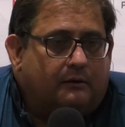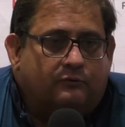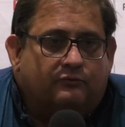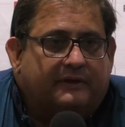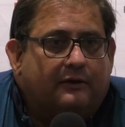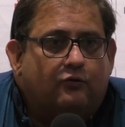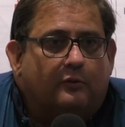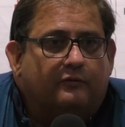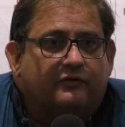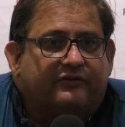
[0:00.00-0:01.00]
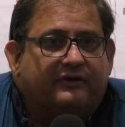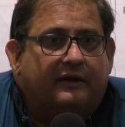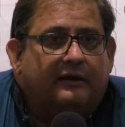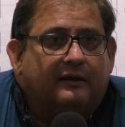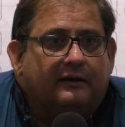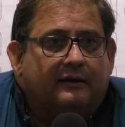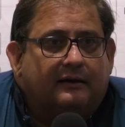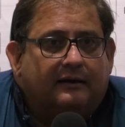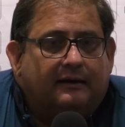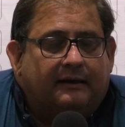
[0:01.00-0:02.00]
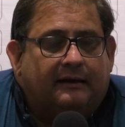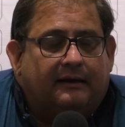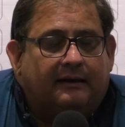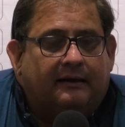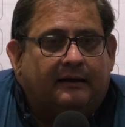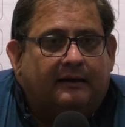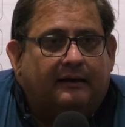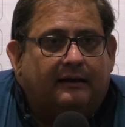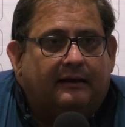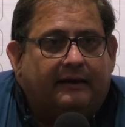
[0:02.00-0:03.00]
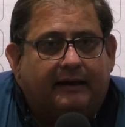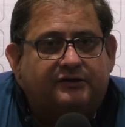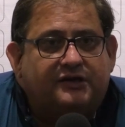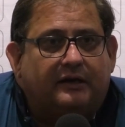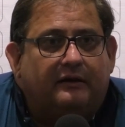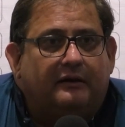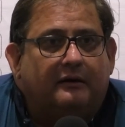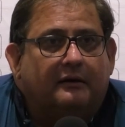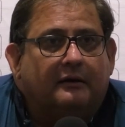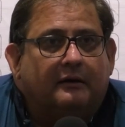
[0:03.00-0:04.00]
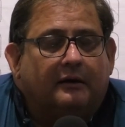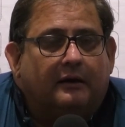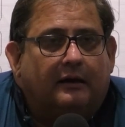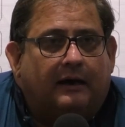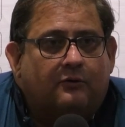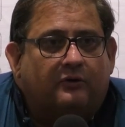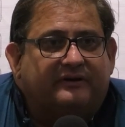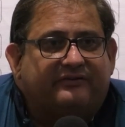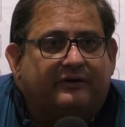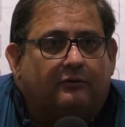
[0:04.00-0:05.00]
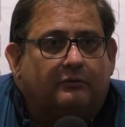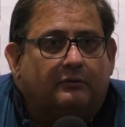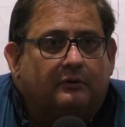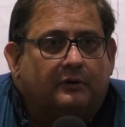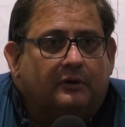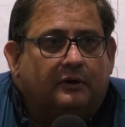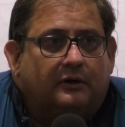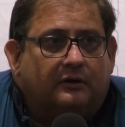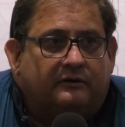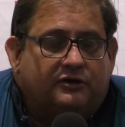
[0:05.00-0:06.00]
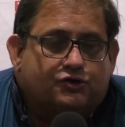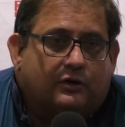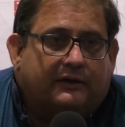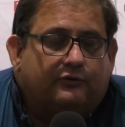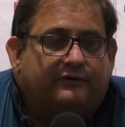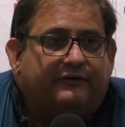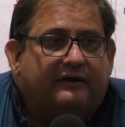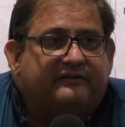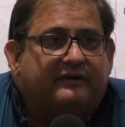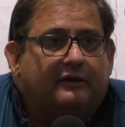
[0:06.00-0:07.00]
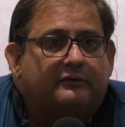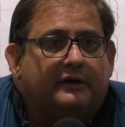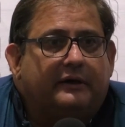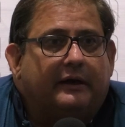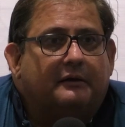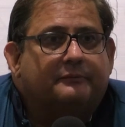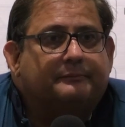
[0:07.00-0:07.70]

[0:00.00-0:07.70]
não tem como você é, é, readquirir a condição de jogador diferenciado que ele é.